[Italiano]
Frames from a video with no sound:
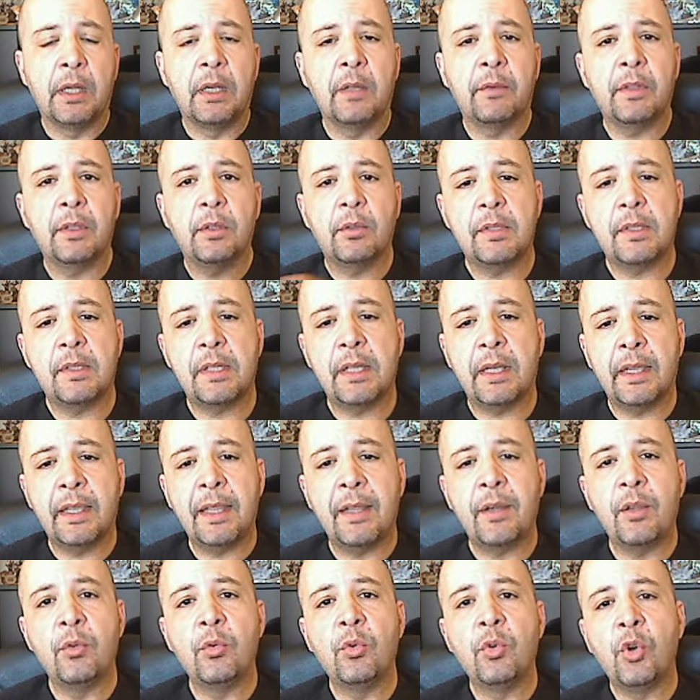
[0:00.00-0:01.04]
Ha fatto stare
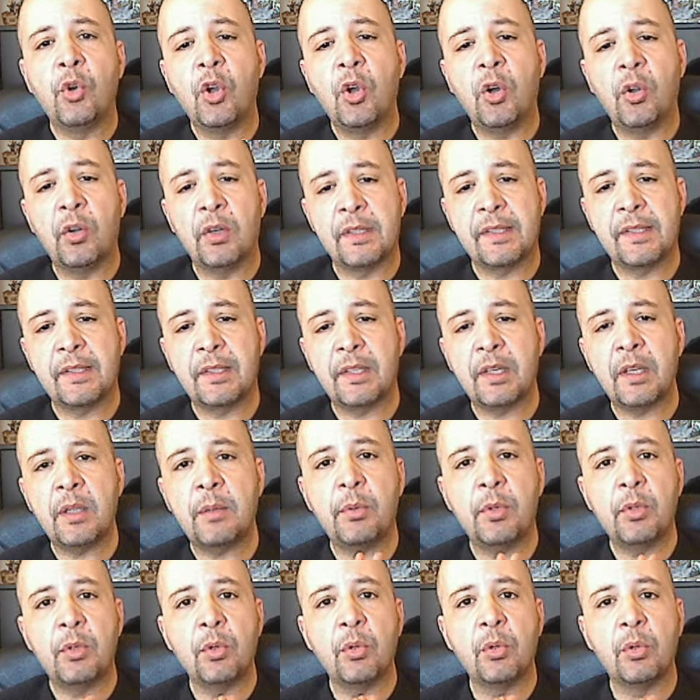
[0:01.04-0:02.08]
ieri un gol
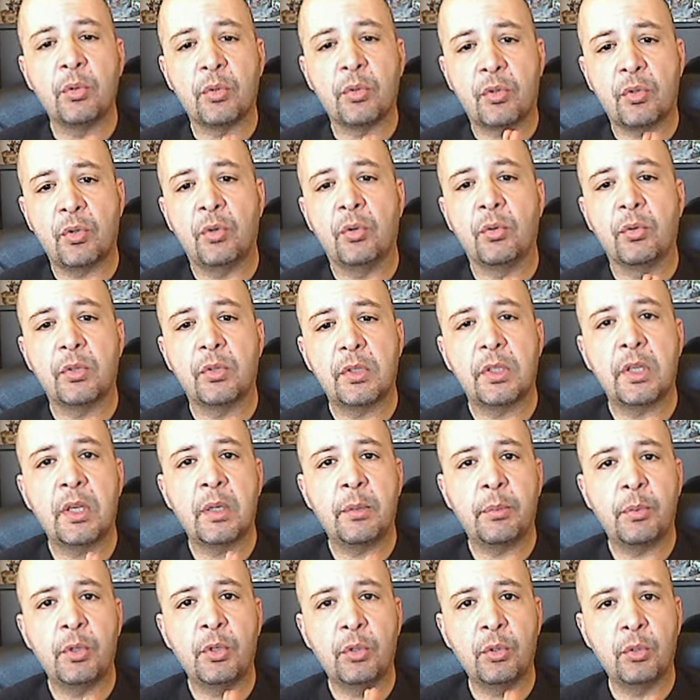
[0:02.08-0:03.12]
strepitoso,
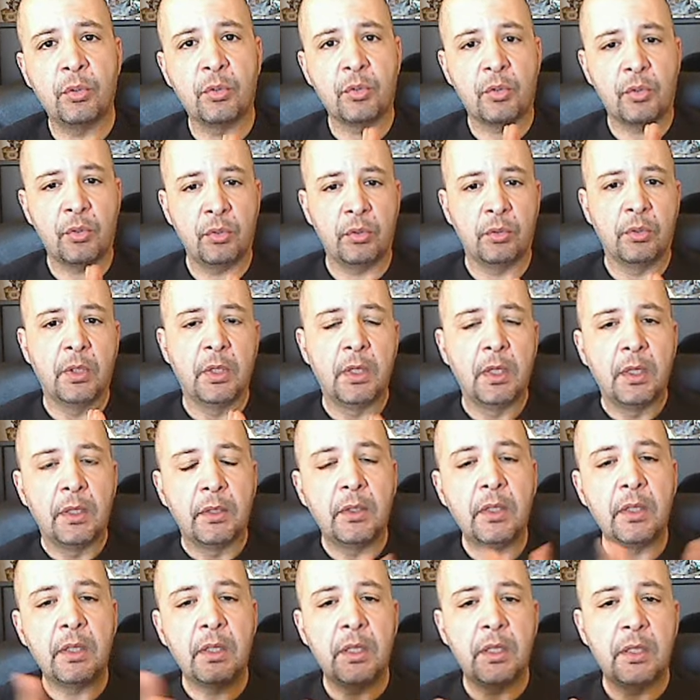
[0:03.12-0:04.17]
strepitoso,
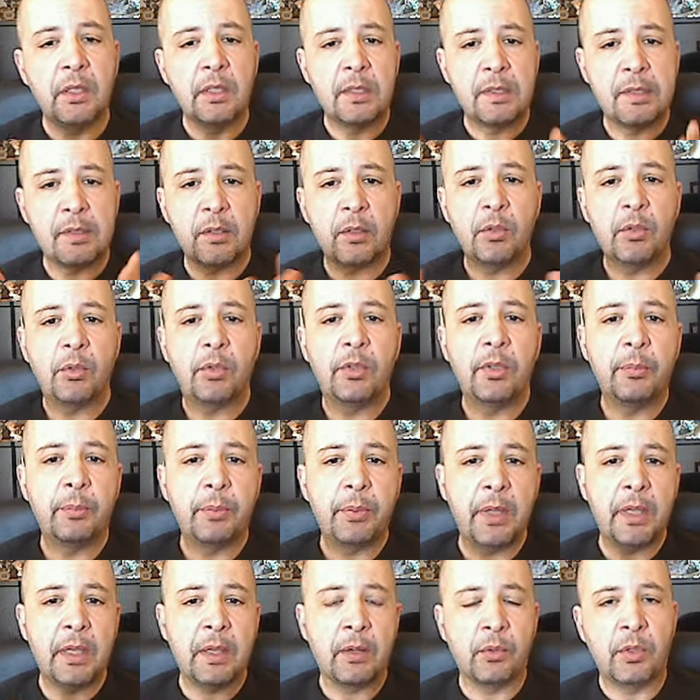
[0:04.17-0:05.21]
di chi, del solito Del
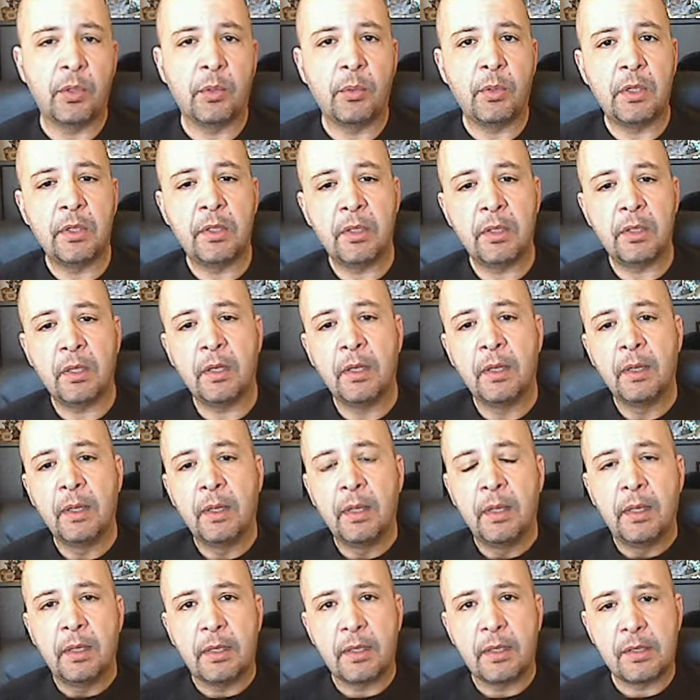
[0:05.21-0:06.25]
Piero, di quei tiri
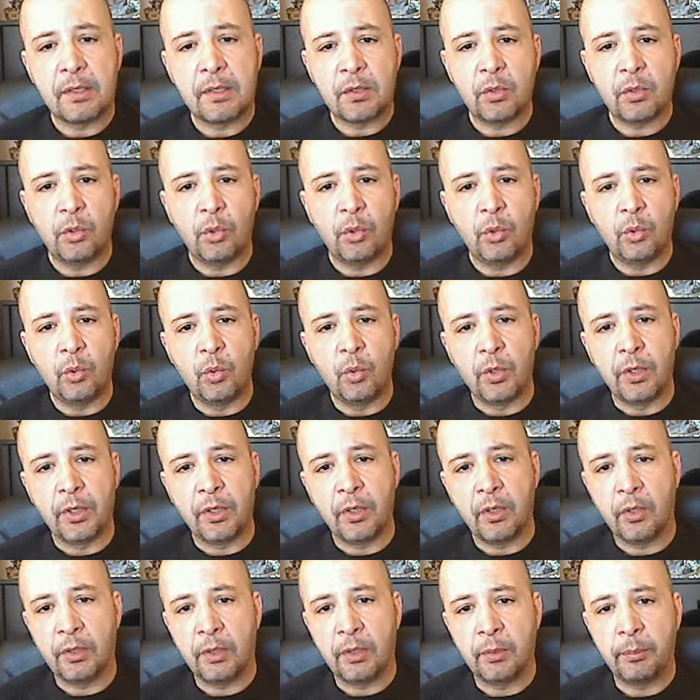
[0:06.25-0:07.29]
che solo lui,
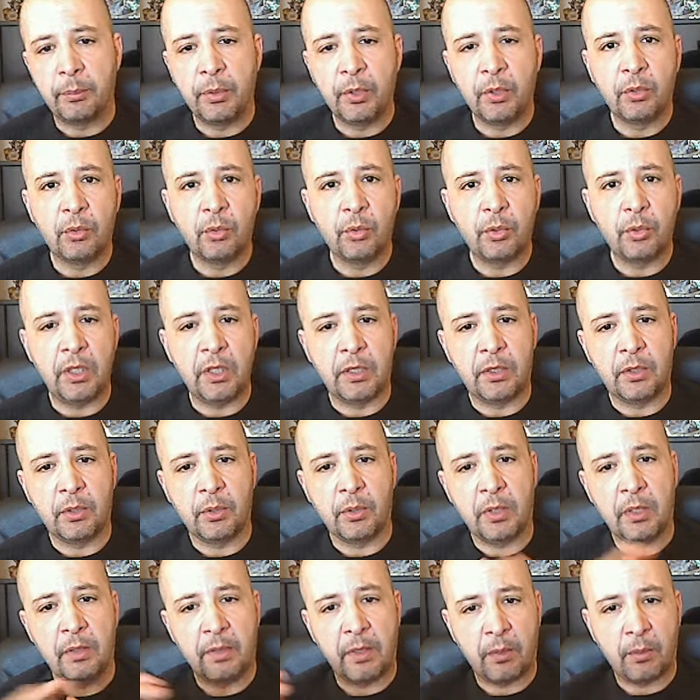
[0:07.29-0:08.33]
no? del Pinturicchio, che
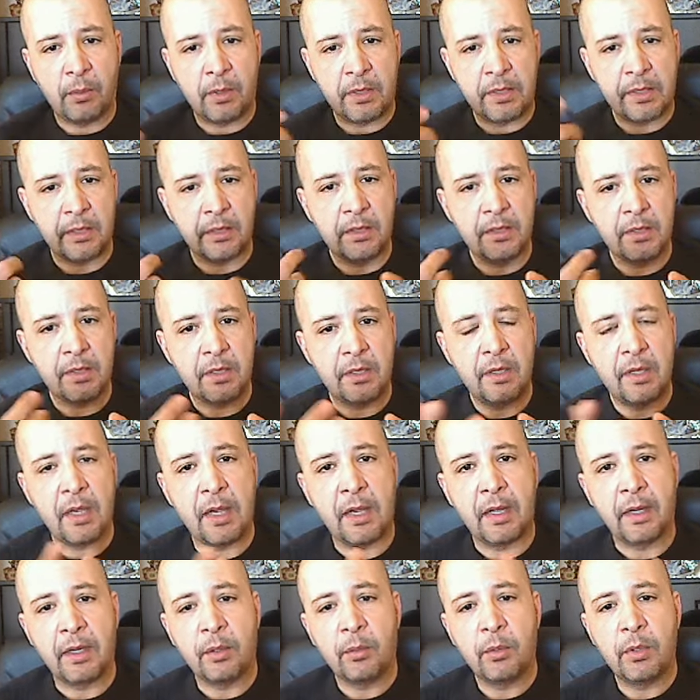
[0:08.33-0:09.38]
arriva quasi a
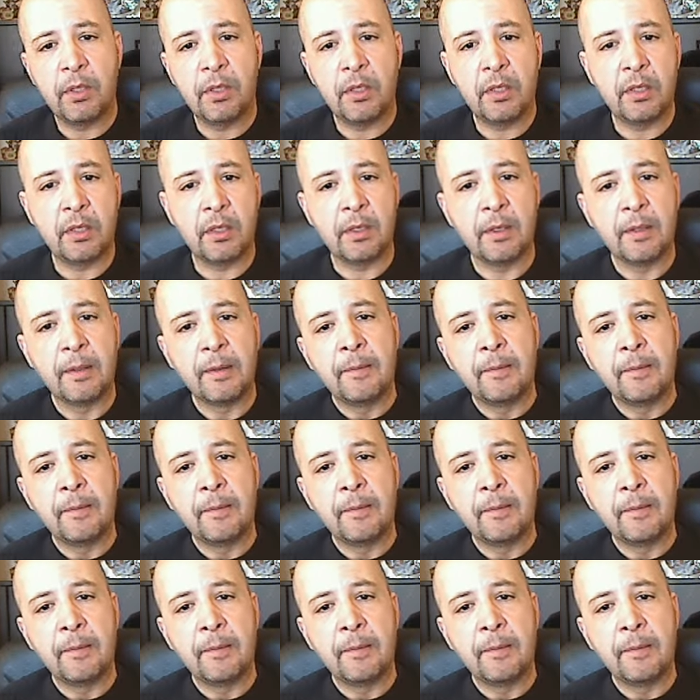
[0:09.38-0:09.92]
disegnare quei tiri,